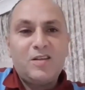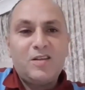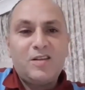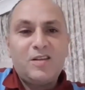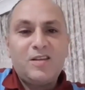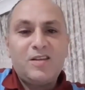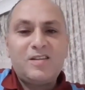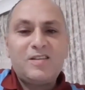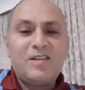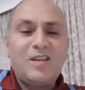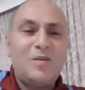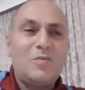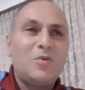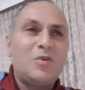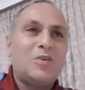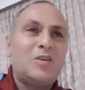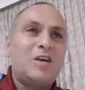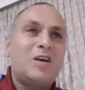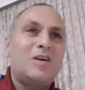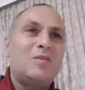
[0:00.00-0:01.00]
İstanbul
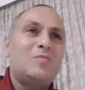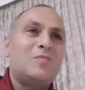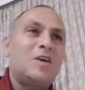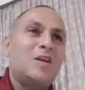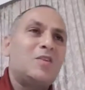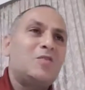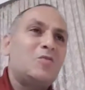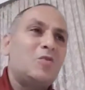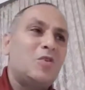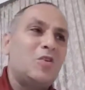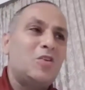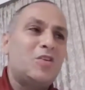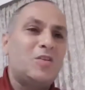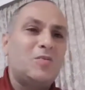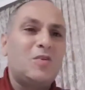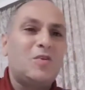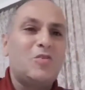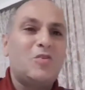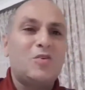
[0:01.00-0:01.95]
takımlarının yönetimini,